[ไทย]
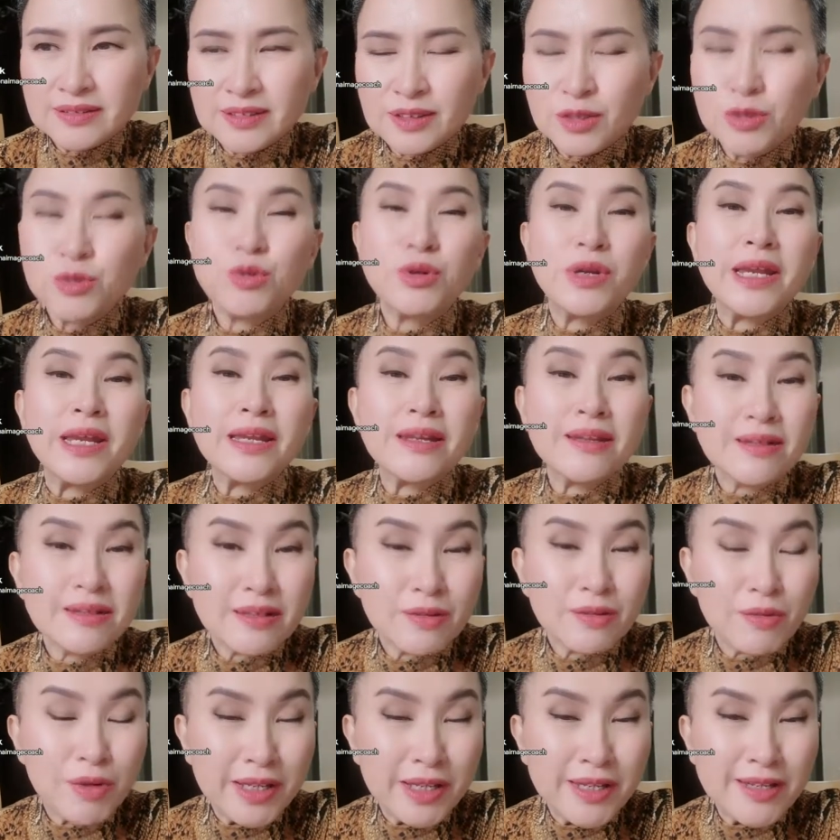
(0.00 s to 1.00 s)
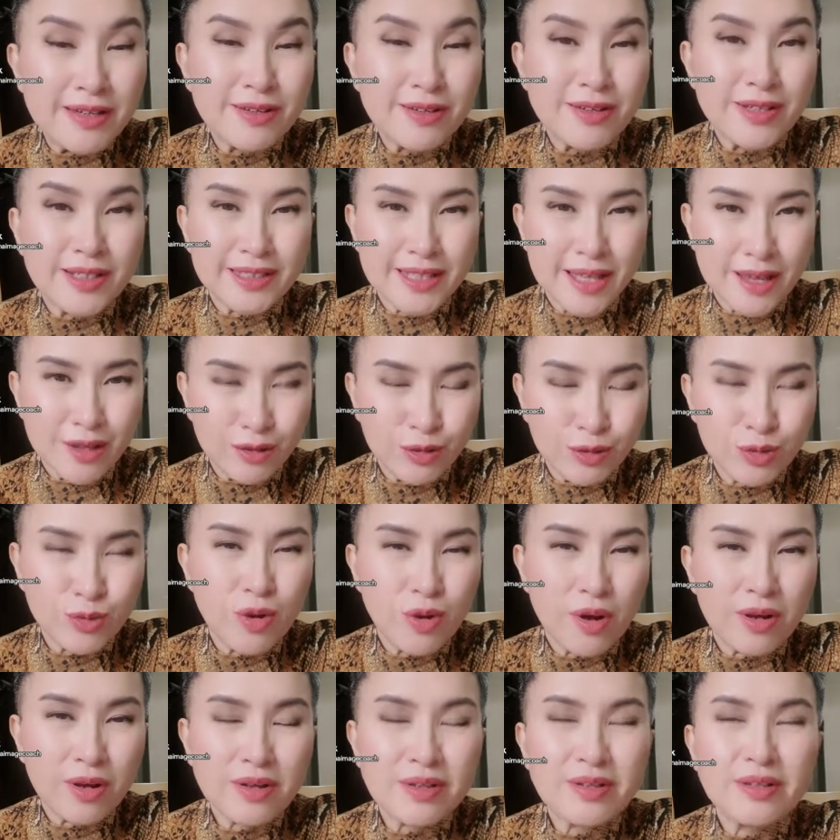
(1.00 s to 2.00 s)
ดูนิดนึงเวลาที่เราจะแต่งตัว
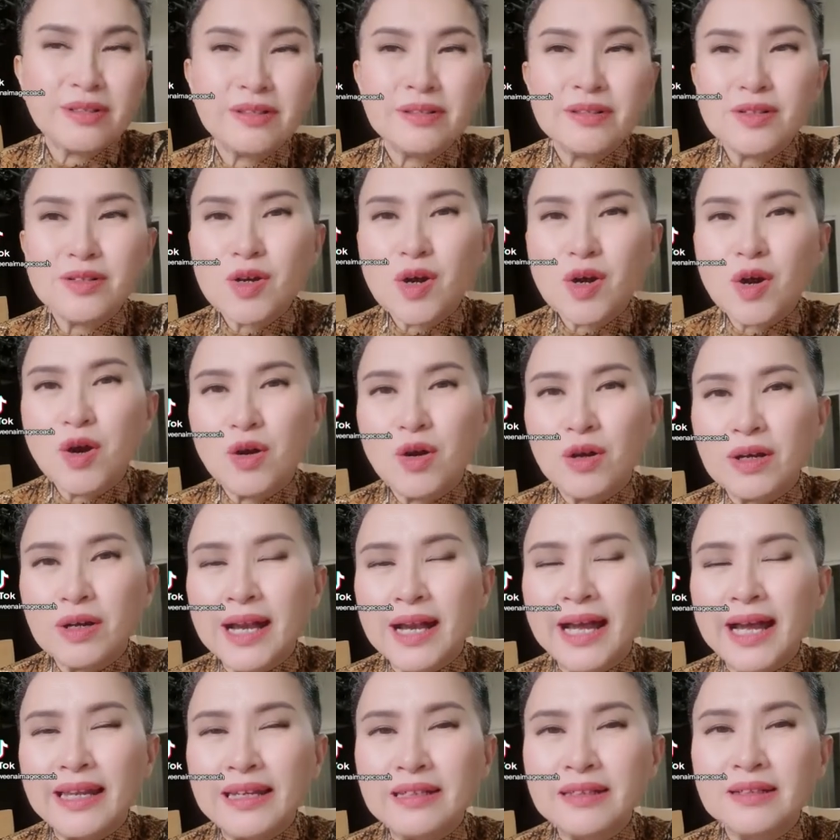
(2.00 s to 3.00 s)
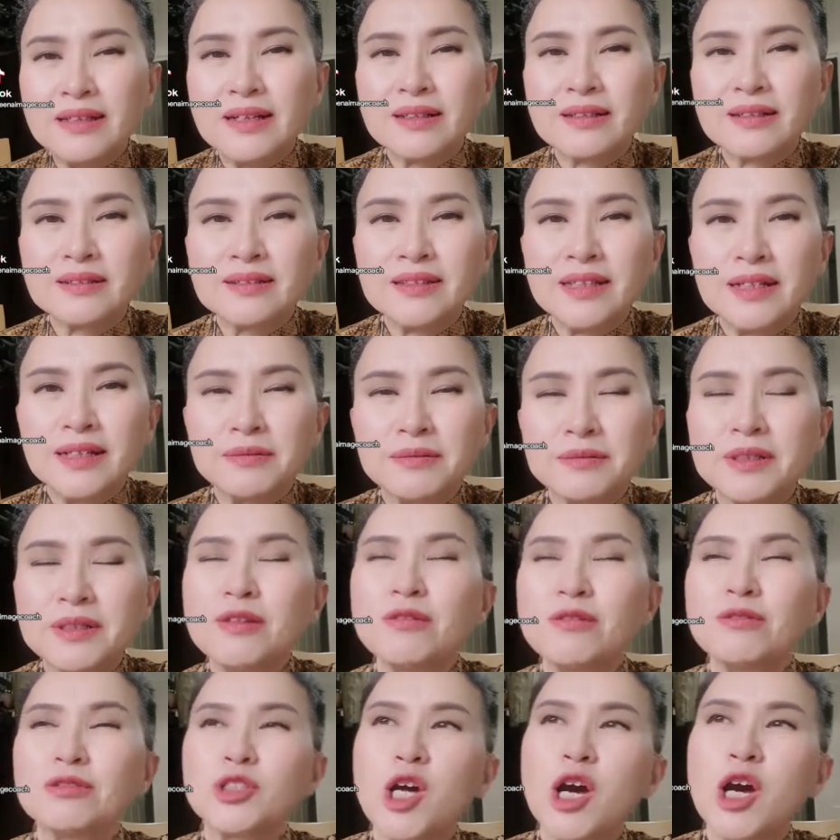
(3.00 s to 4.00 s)
ก็คือเรื่องของการเลือกอย่างถ้า
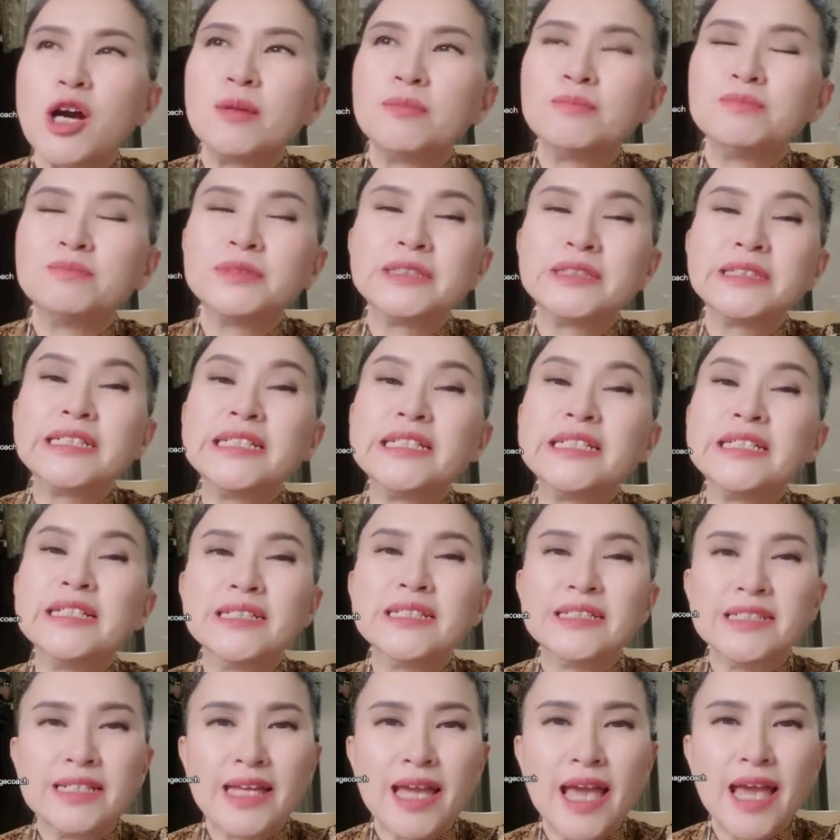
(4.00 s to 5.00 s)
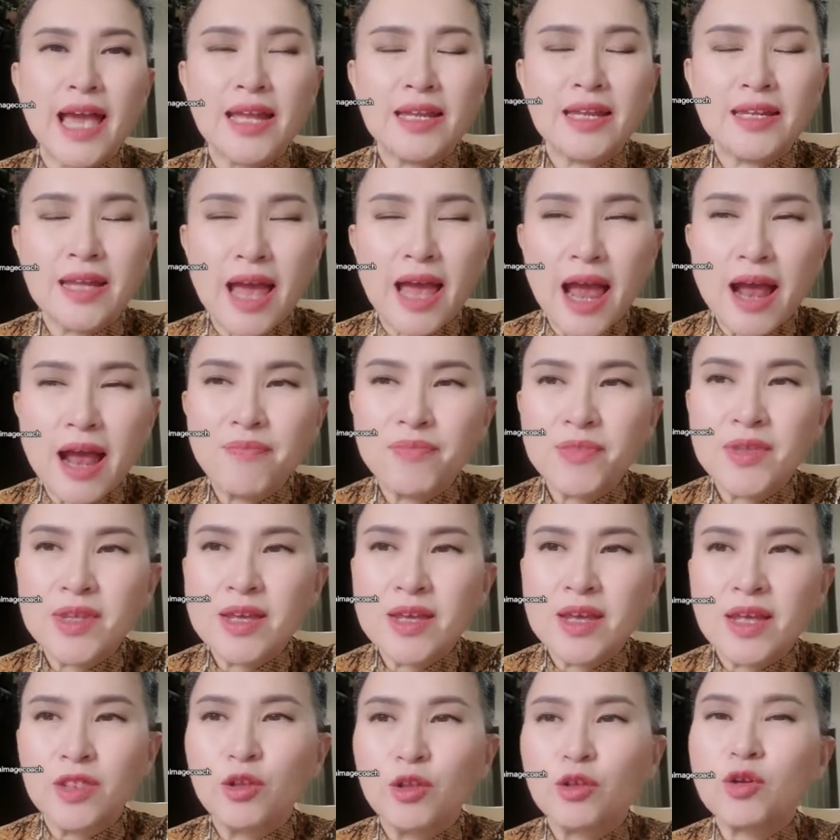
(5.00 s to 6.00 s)
เราชอบเสื้อยืดอย่างเงี้ยนะ
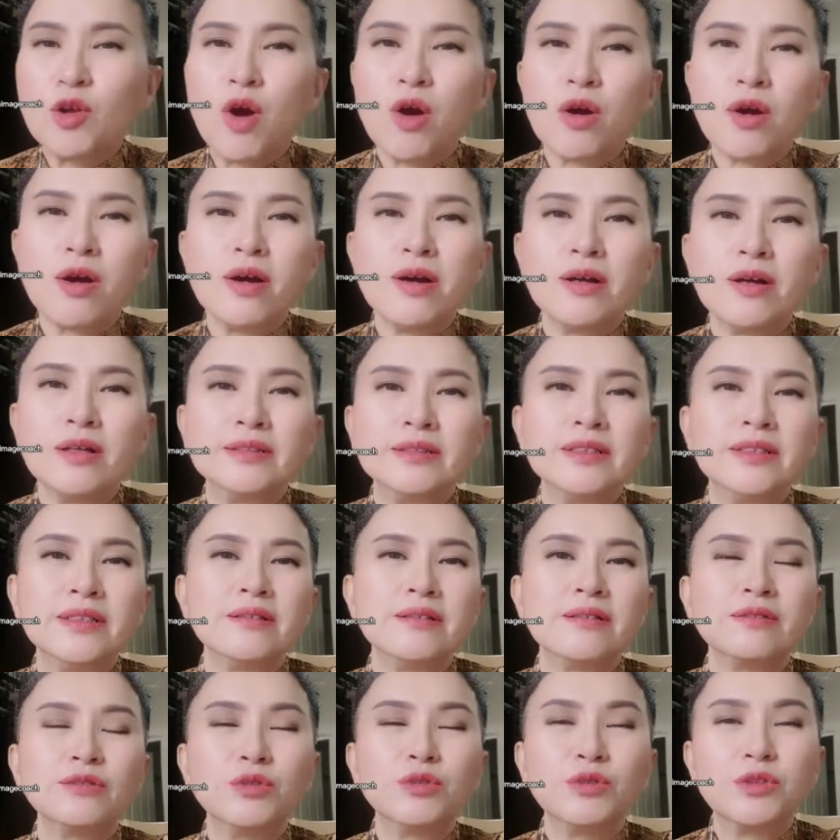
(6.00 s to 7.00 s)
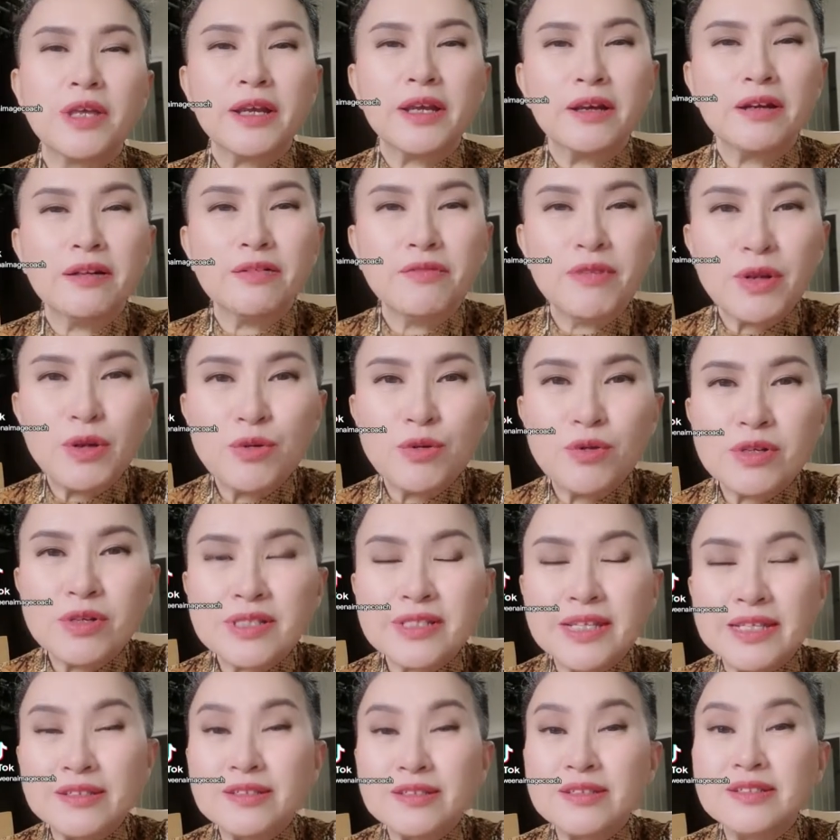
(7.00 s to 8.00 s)
น้องๆก็จริงๆ ก็ส่วนใหญ่ก็วัยรุ่นก็
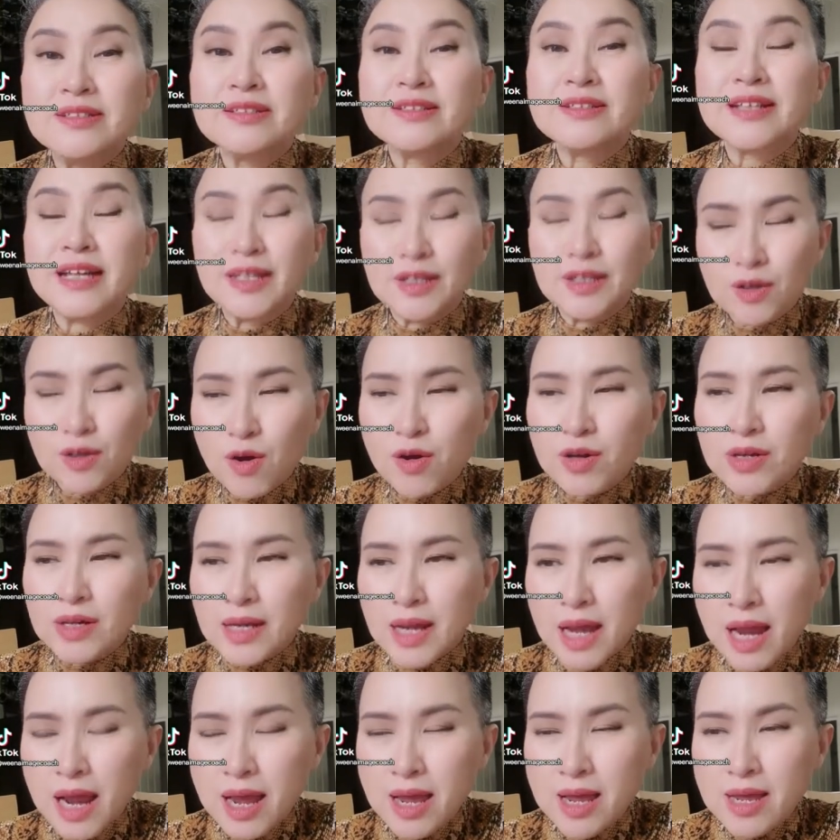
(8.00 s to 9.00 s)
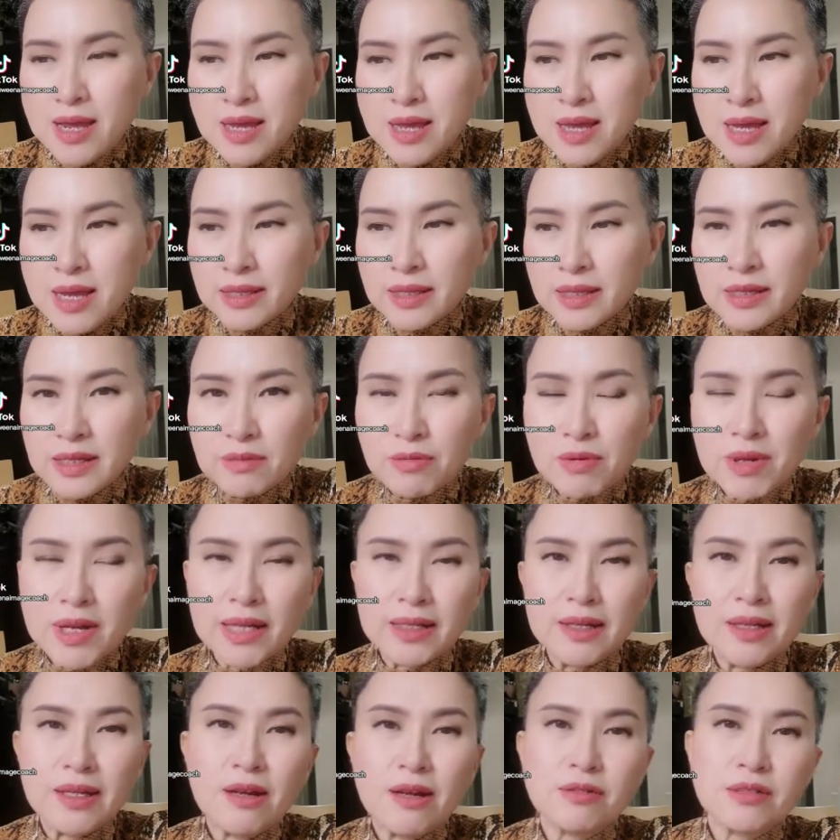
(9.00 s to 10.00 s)
ใส่เสื้อยืดกันเนาะนะคะทีนี้เวลา
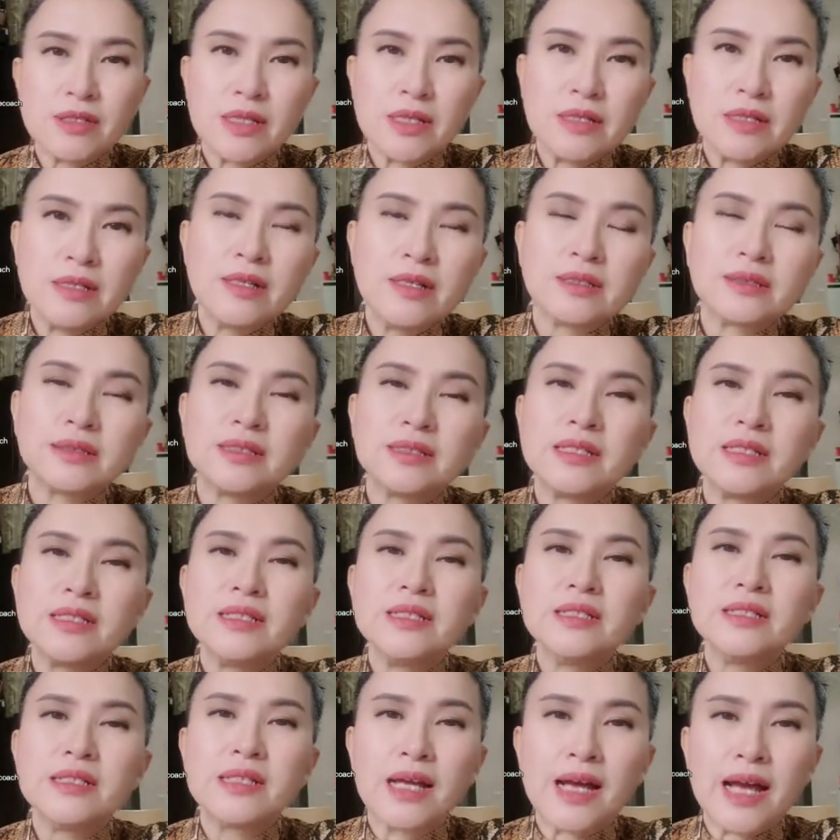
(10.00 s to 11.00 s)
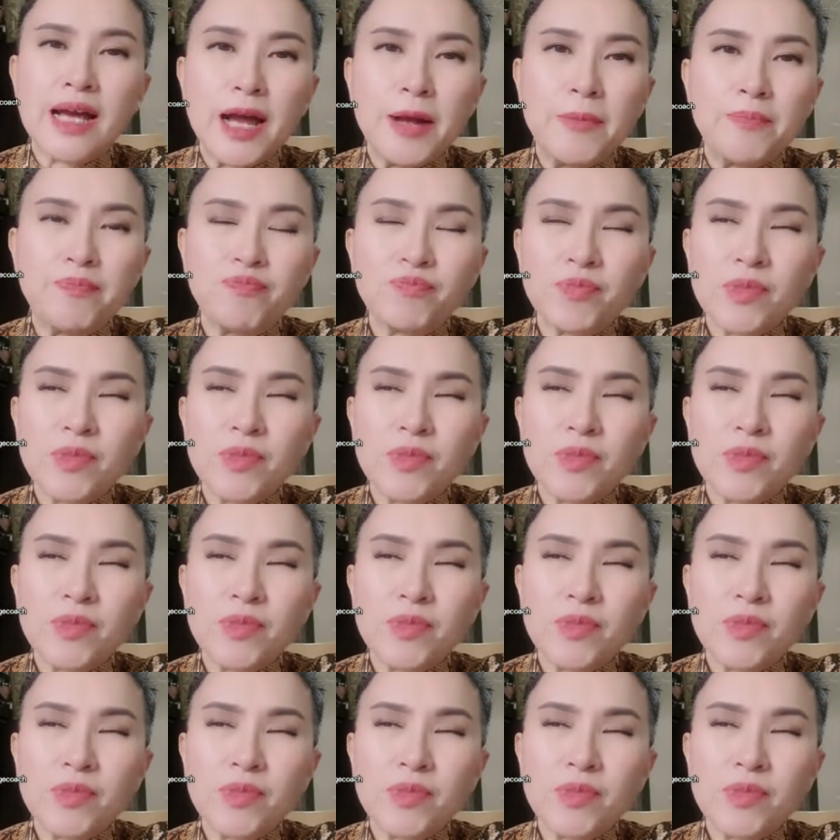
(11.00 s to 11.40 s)
ที่เราจะเลือกเสื้อยืดอะคะ่ะ